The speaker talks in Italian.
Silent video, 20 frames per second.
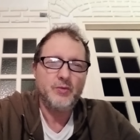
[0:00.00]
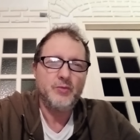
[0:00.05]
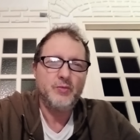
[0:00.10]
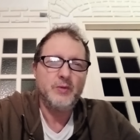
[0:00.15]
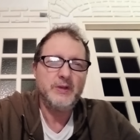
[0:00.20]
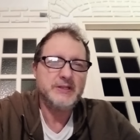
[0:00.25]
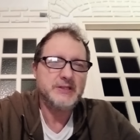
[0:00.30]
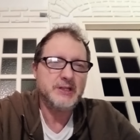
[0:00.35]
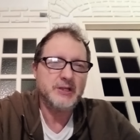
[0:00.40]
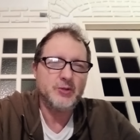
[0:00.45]

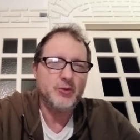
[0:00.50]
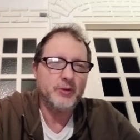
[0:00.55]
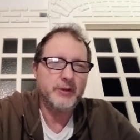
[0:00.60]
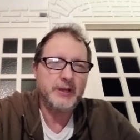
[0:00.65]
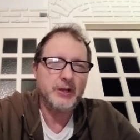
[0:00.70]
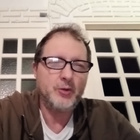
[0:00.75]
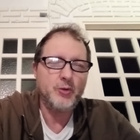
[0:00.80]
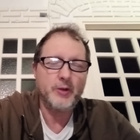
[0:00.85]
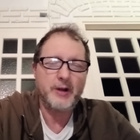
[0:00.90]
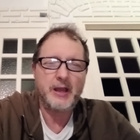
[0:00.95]
Questi con
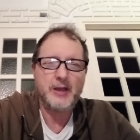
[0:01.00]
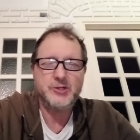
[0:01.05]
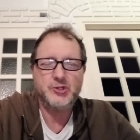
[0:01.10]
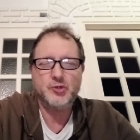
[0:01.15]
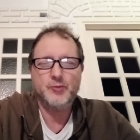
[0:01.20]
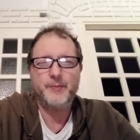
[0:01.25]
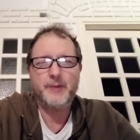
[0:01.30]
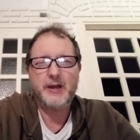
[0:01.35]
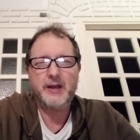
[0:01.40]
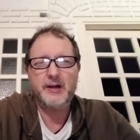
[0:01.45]
che
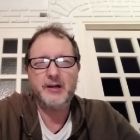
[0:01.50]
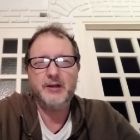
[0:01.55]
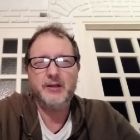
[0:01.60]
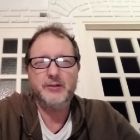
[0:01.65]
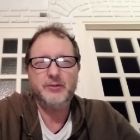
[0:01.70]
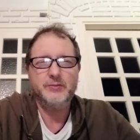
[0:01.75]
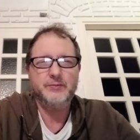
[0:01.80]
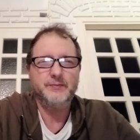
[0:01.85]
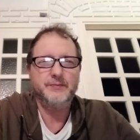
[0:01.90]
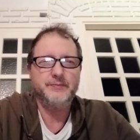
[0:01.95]
coraggio
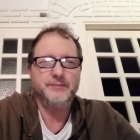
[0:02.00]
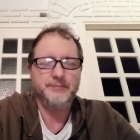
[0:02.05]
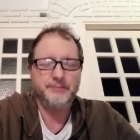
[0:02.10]
parlano?